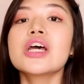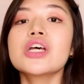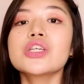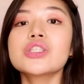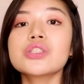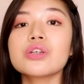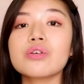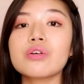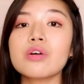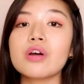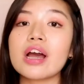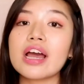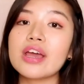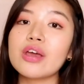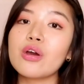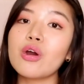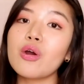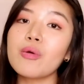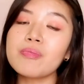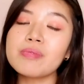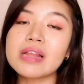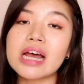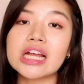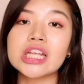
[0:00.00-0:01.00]
So, I
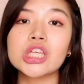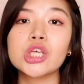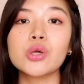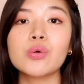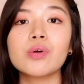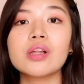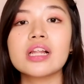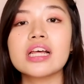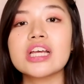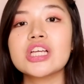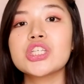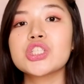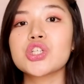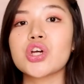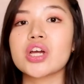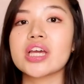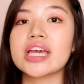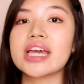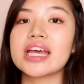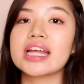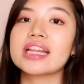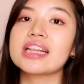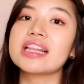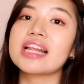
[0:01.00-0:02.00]
hope that you will enjoy
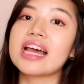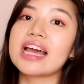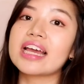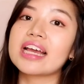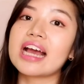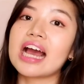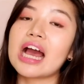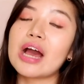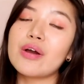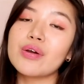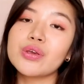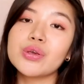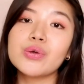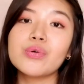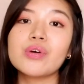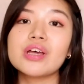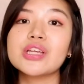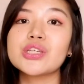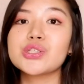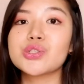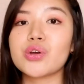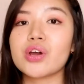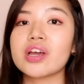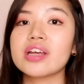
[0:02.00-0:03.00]
it like how you
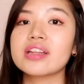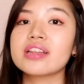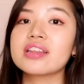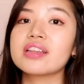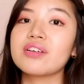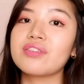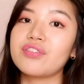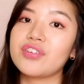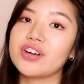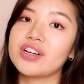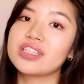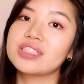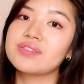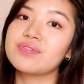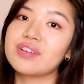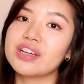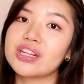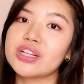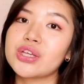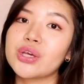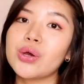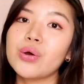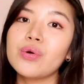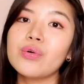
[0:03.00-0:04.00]
enjoyed the first
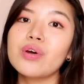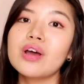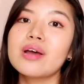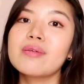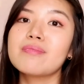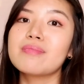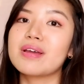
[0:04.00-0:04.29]
video,